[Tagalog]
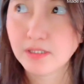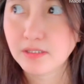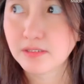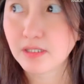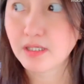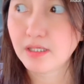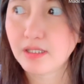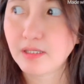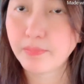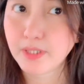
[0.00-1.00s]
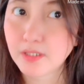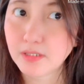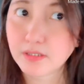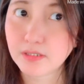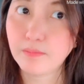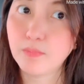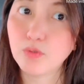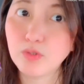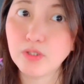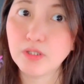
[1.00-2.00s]
sa Pikas na
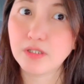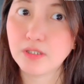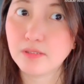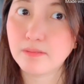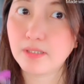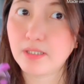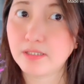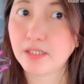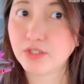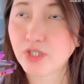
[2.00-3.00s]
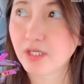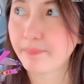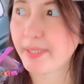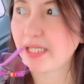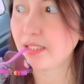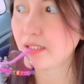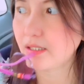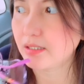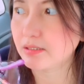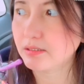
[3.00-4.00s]
mall na dagan siya
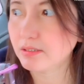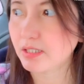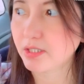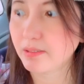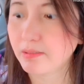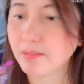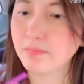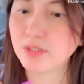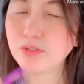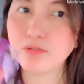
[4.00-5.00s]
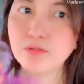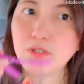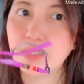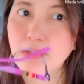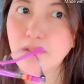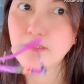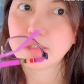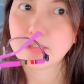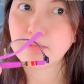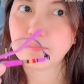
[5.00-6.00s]
kapilian na siya medyo
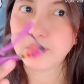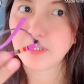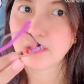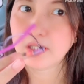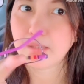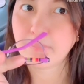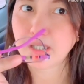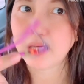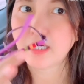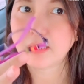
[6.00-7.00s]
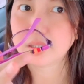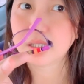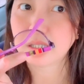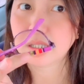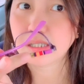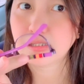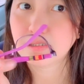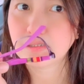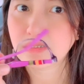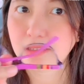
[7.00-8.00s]
baga, baga ang gre
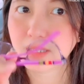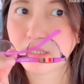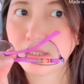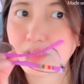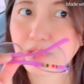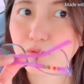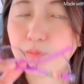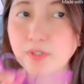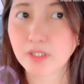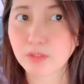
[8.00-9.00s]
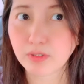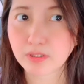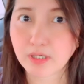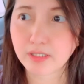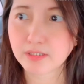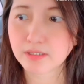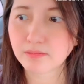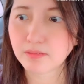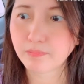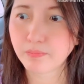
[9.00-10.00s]
kani kato magyaduan guys
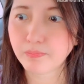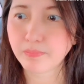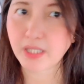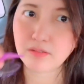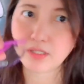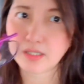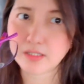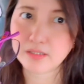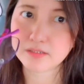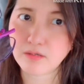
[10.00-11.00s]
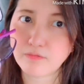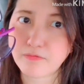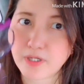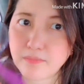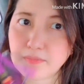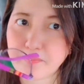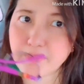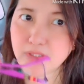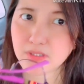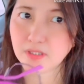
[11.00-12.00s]
pareho lang ani sa akong frame ni
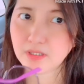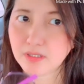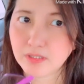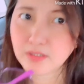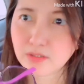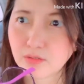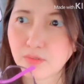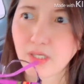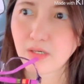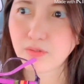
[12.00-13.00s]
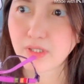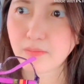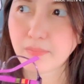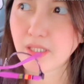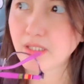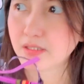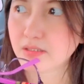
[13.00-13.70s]
Pis so wala ko nagpalit